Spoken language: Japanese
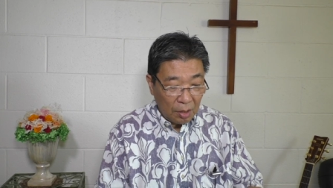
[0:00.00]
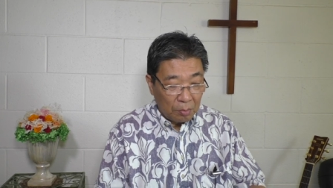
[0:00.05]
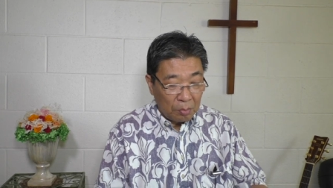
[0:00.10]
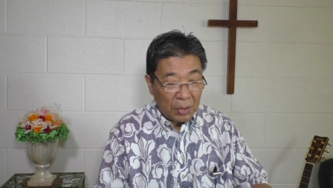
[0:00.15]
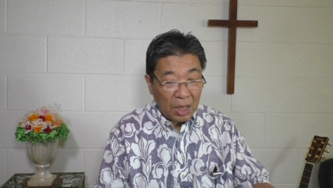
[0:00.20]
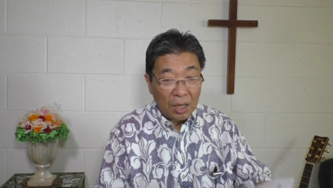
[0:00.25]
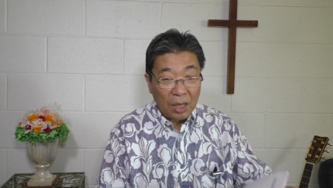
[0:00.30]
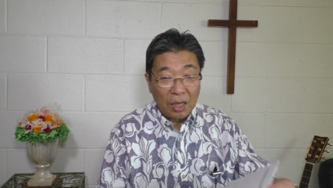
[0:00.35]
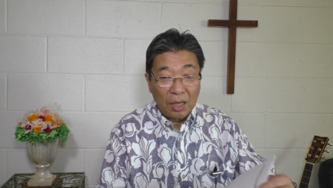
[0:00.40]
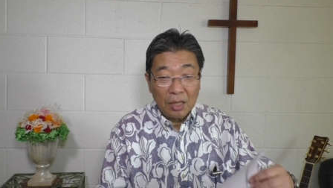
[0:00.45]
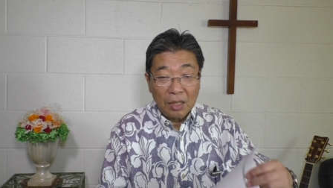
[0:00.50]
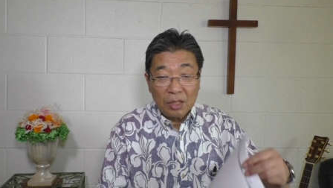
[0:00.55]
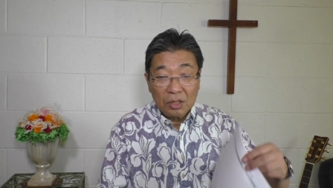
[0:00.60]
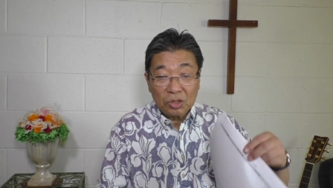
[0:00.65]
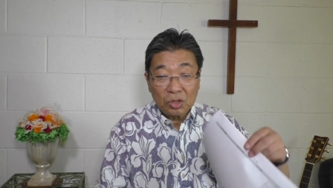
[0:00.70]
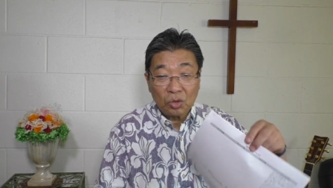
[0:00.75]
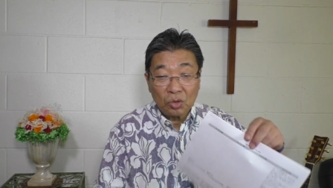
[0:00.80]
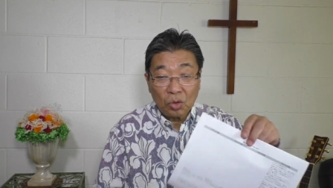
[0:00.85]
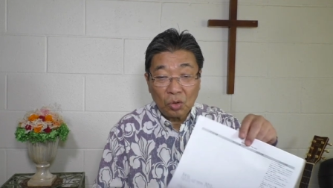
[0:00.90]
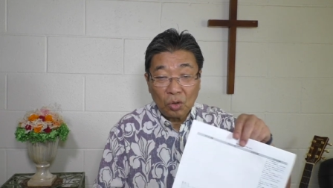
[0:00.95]
まあ
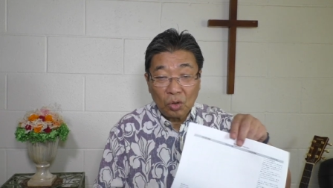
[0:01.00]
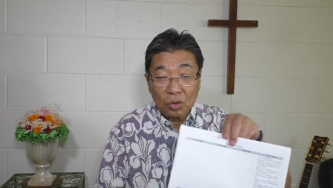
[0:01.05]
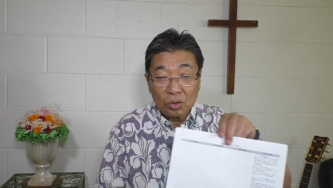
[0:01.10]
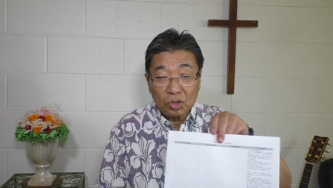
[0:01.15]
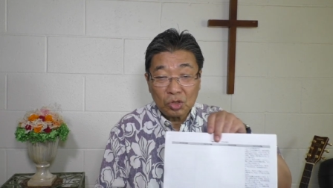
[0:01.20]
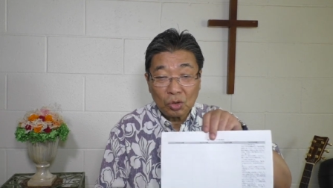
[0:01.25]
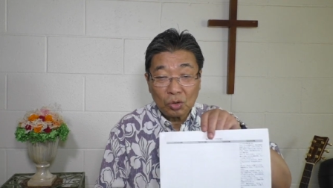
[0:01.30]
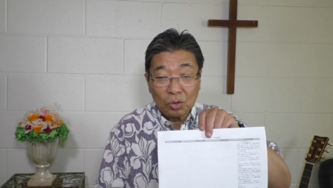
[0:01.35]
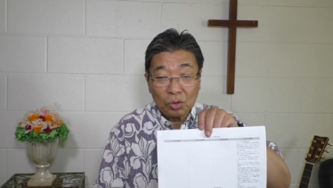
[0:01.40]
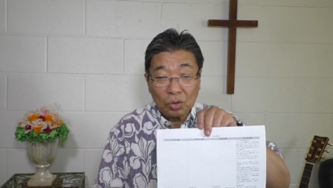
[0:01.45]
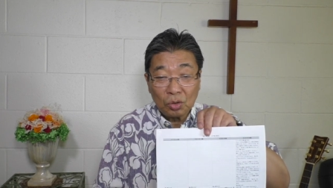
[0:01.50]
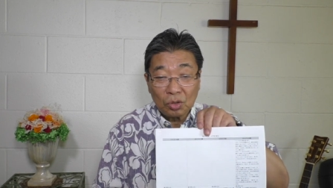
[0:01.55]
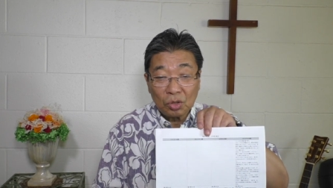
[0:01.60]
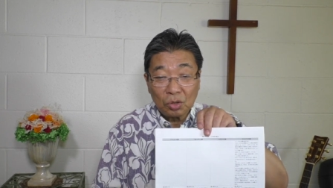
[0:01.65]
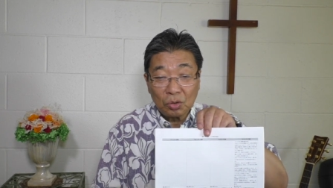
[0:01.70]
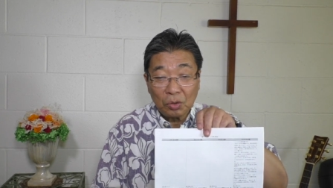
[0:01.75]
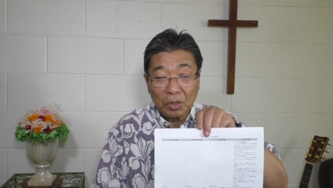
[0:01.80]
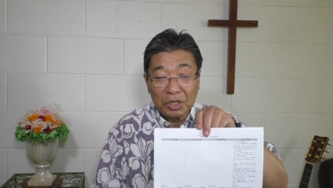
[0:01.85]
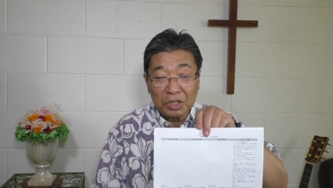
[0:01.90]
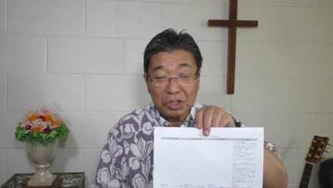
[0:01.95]
そのちょうど
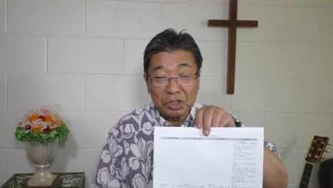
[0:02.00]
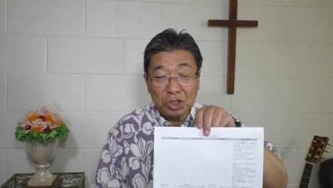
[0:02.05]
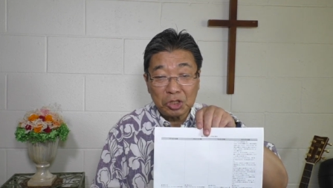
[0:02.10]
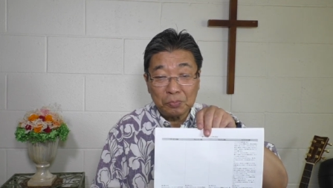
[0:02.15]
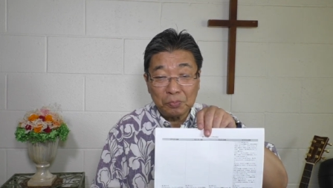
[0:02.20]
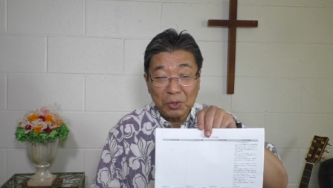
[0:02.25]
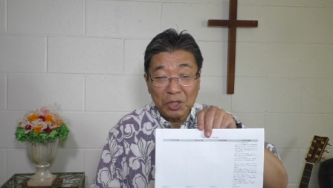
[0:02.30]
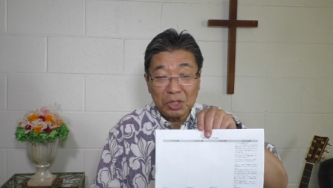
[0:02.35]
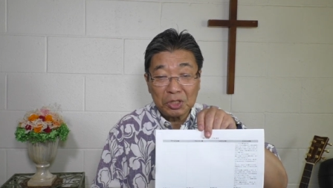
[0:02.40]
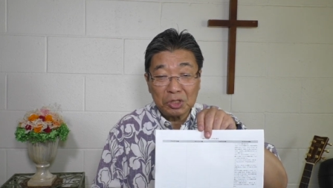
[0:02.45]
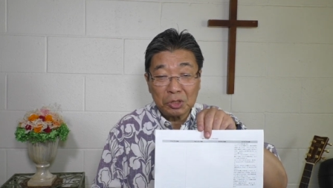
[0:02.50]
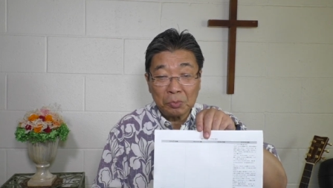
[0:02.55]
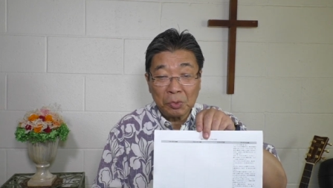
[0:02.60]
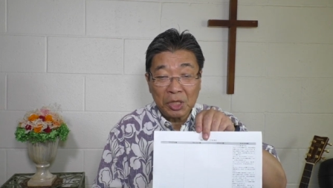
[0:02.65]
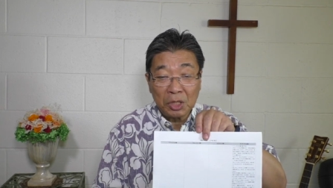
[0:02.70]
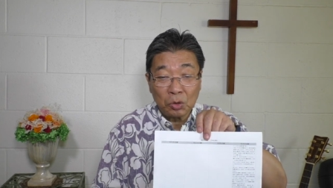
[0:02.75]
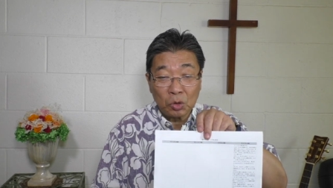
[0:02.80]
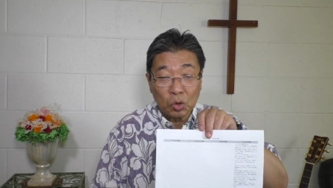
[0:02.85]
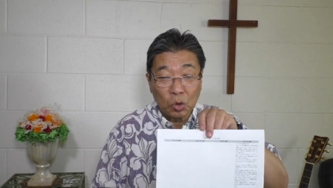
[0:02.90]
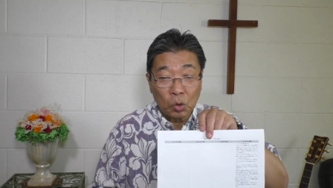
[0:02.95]
今日は1ページ
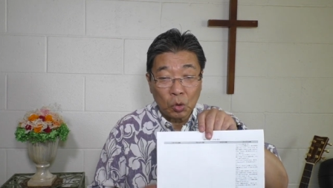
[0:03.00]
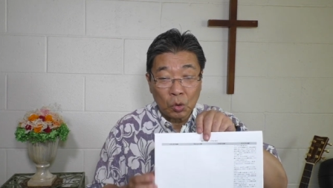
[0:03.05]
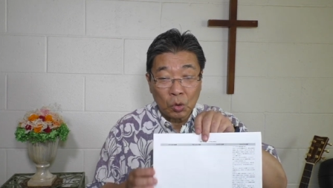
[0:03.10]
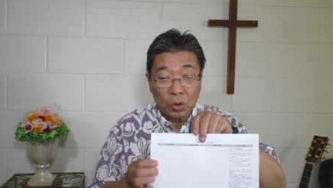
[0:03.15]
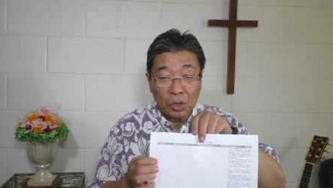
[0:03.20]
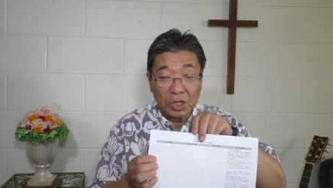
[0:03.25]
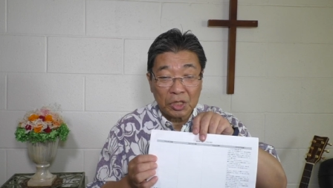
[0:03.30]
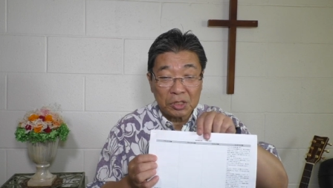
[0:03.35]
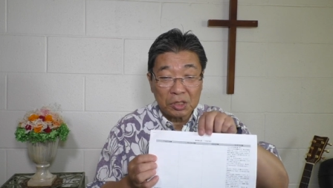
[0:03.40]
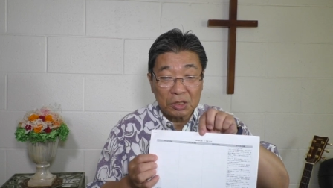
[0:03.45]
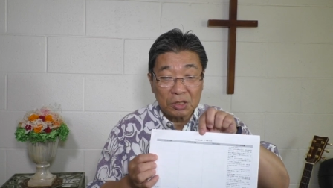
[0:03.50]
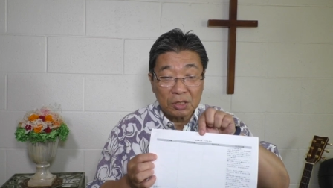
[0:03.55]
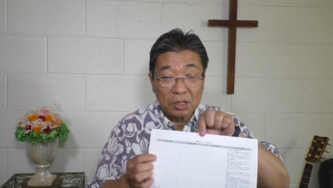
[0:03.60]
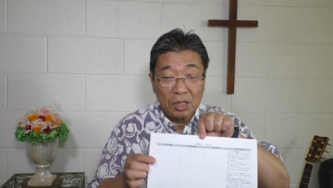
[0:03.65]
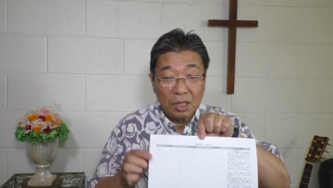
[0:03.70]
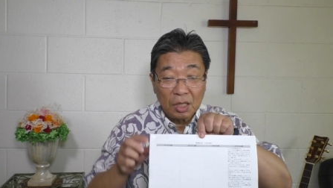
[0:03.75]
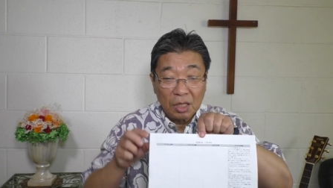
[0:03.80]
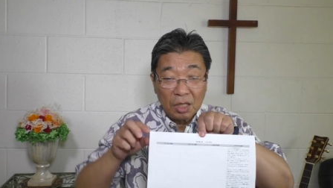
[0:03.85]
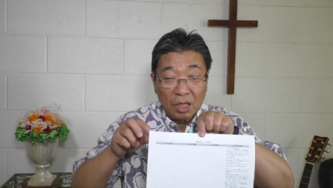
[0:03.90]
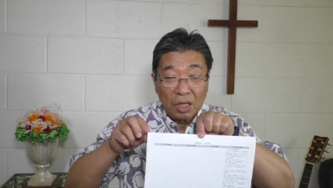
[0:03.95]
目のところです。
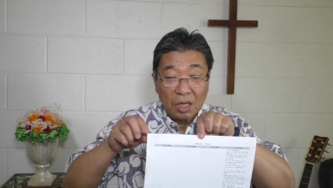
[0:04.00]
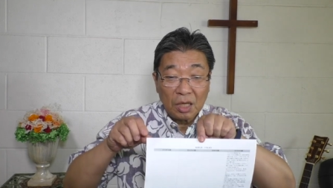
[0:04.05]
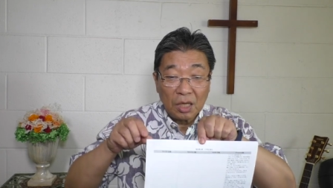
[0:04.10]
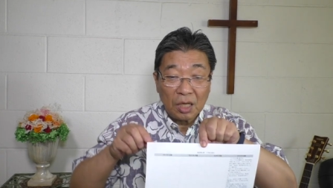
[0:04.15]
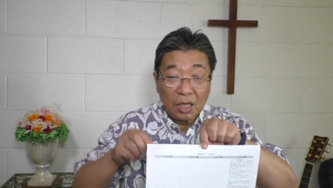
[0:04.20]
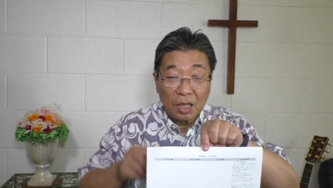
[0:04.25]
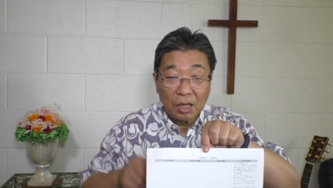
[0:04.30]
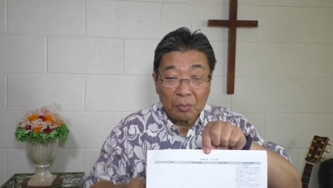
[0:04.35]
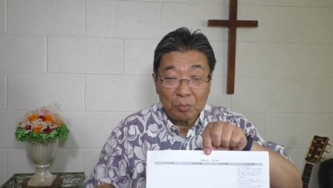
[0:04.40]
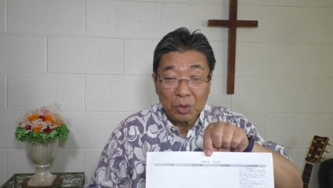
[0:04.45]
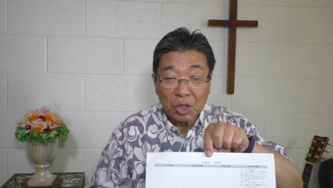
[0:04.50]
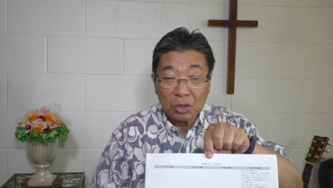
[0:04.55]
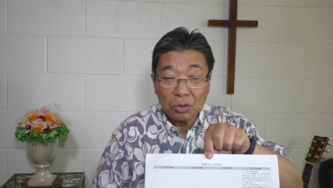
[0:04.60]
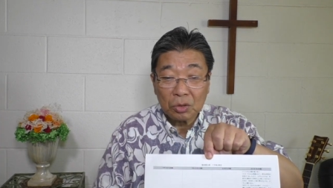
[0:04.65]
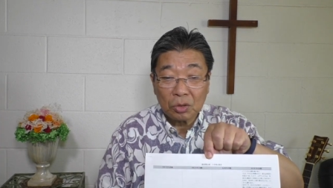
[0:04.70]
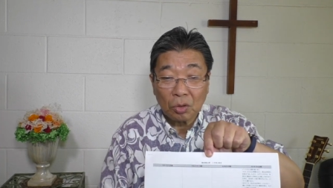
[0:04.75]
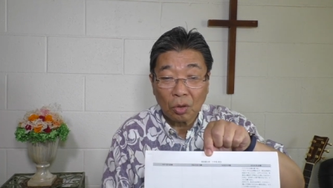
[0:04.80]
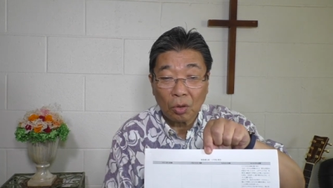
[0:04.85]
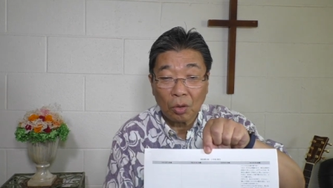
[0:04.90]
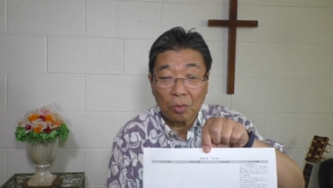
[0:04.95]
えー、見
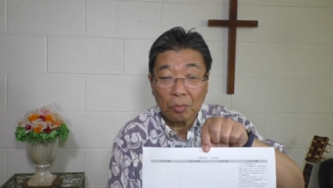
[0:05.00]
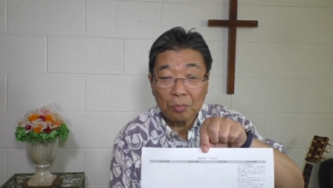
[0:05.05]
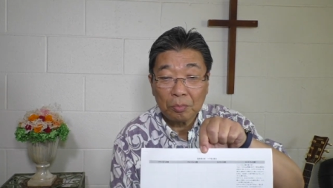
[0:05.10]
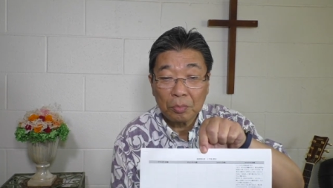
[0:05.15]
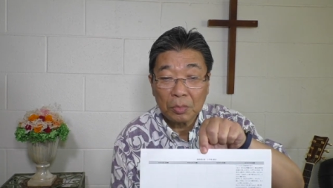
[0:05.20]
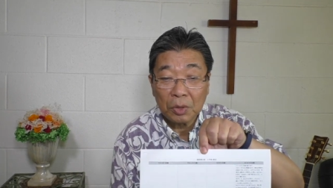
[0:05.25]
ると